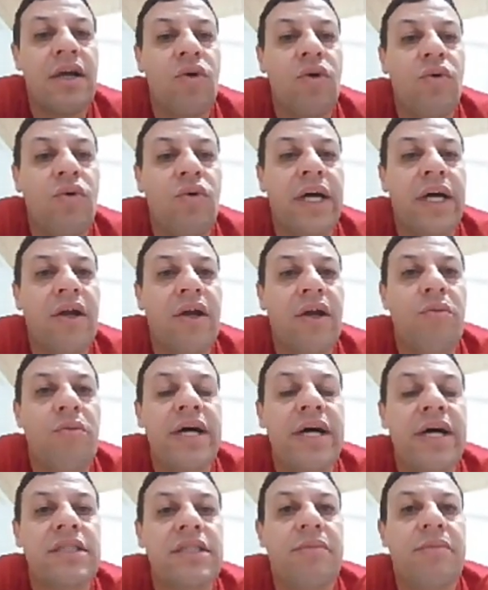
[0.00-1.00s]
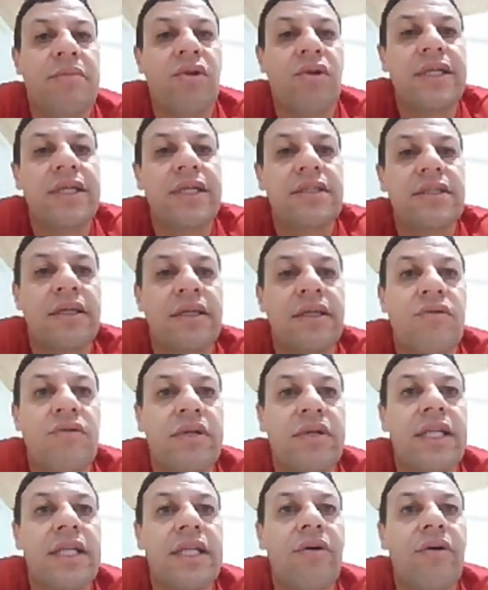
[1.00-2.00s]
O canal Band Paulista, que é um
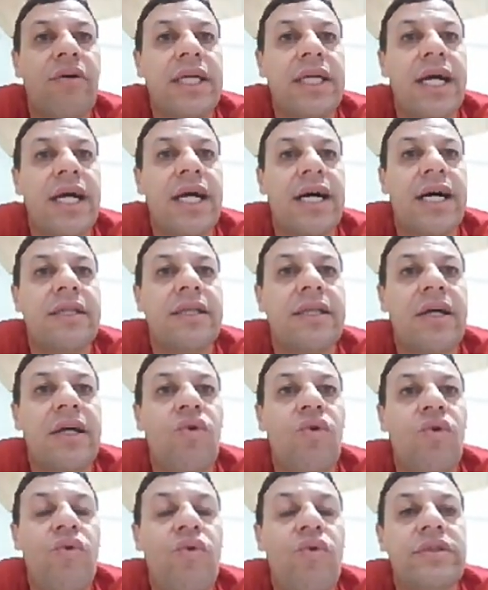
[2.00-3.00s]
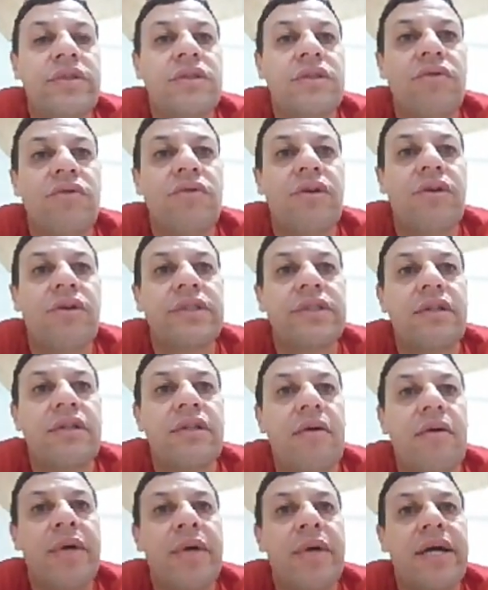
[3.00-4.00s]
canal em HD, continua com sinal
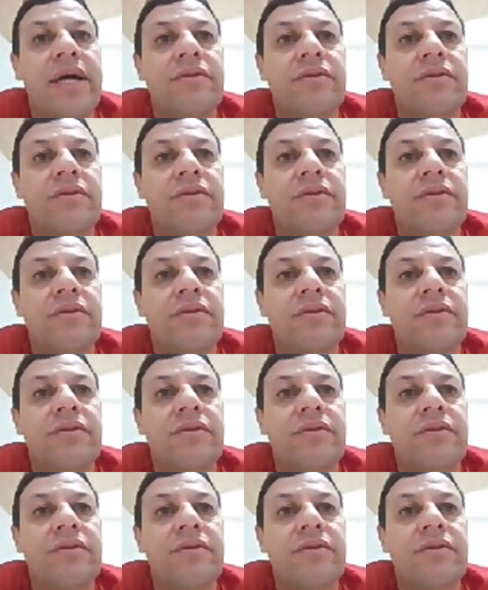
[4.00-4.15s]
aberto.